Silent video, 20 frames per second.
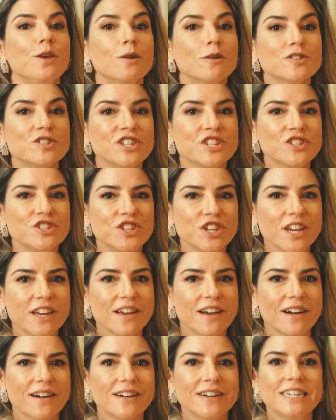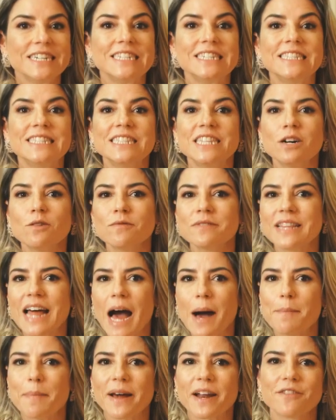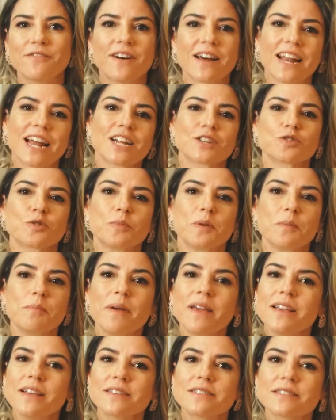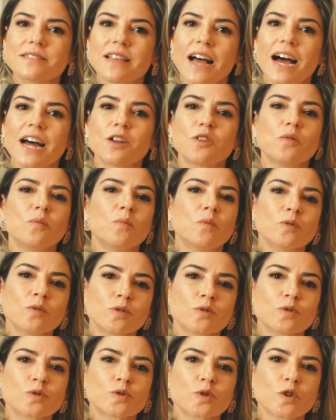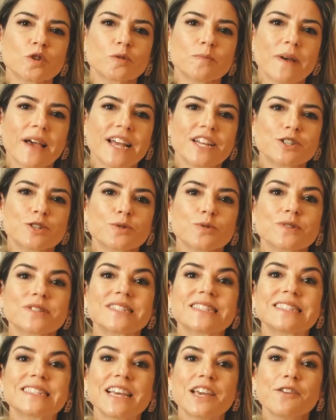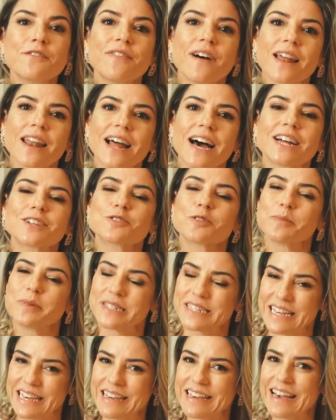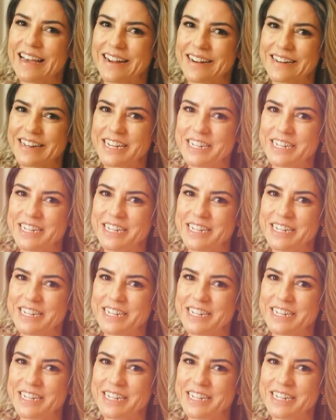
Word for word: E hoje em dia, não dá para falar sobre bem-estar no mundo dos cosméticos sem falar sobre skincare,